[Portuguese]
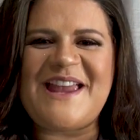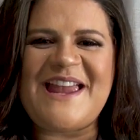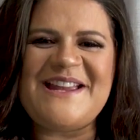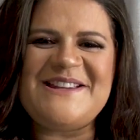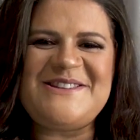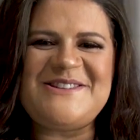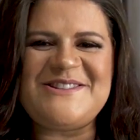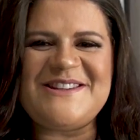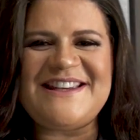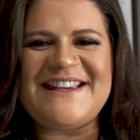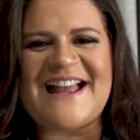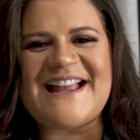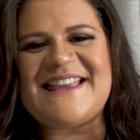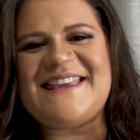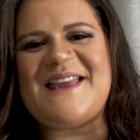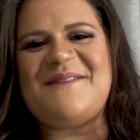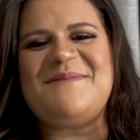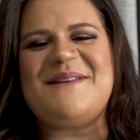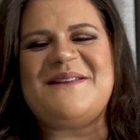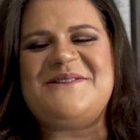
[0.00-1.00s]
gente,
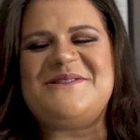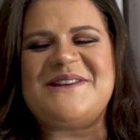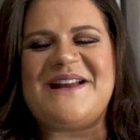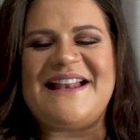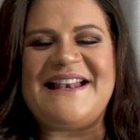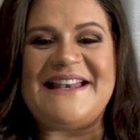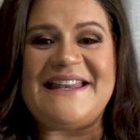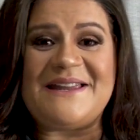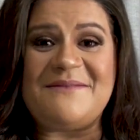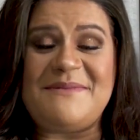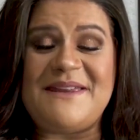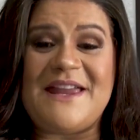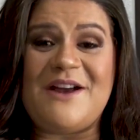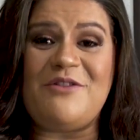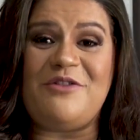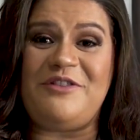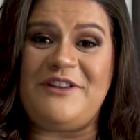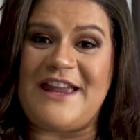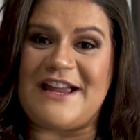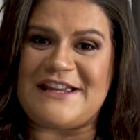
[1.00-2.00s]
aqui é Midian Lima e
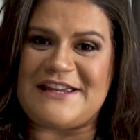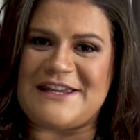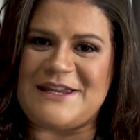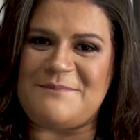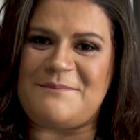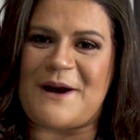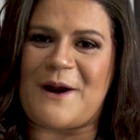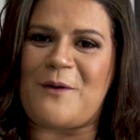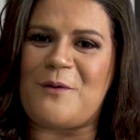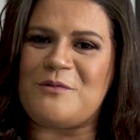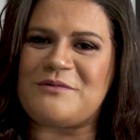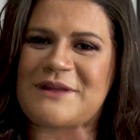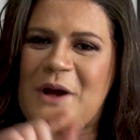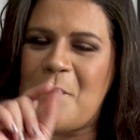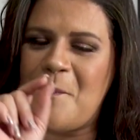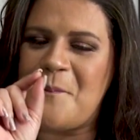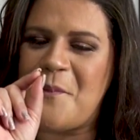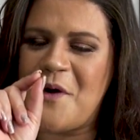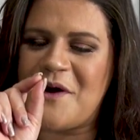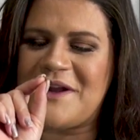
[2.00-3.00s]
eu vim aqui para contar
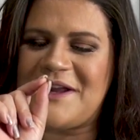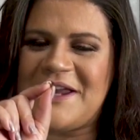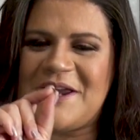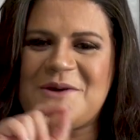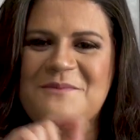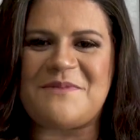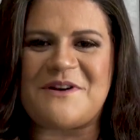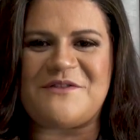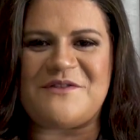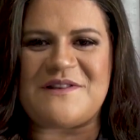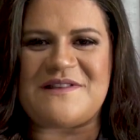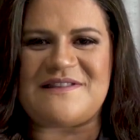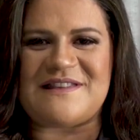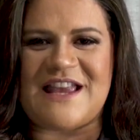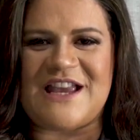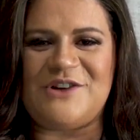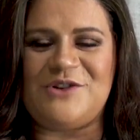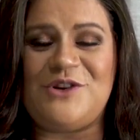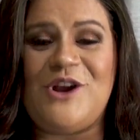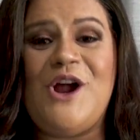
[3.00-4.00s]
um pouquinho para
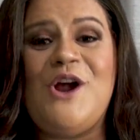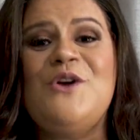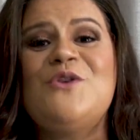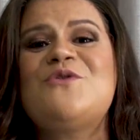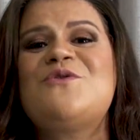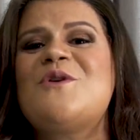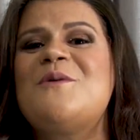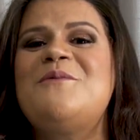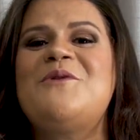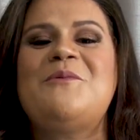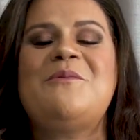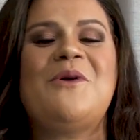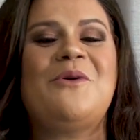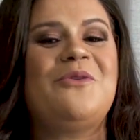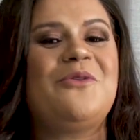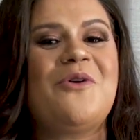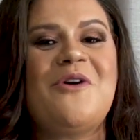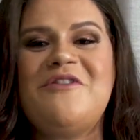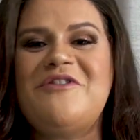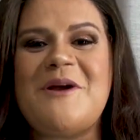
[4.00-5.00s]
vocês sobre o
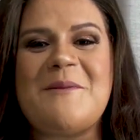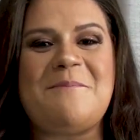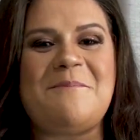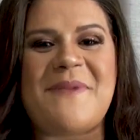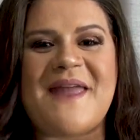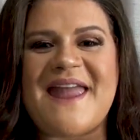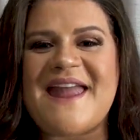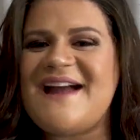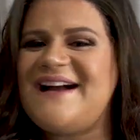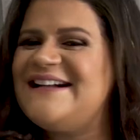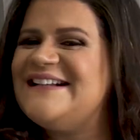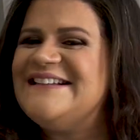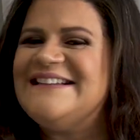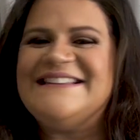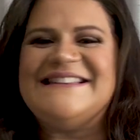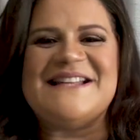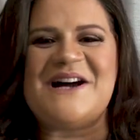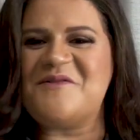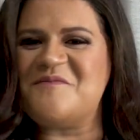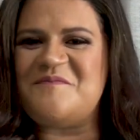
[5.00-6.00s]
meu novo EP
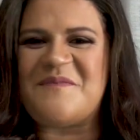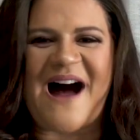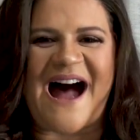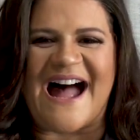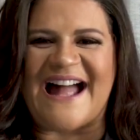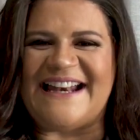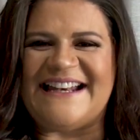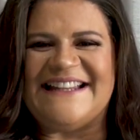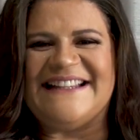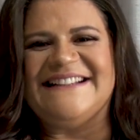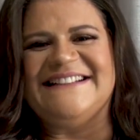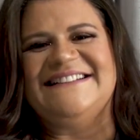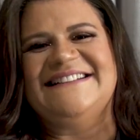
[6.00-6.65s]
Não Pare.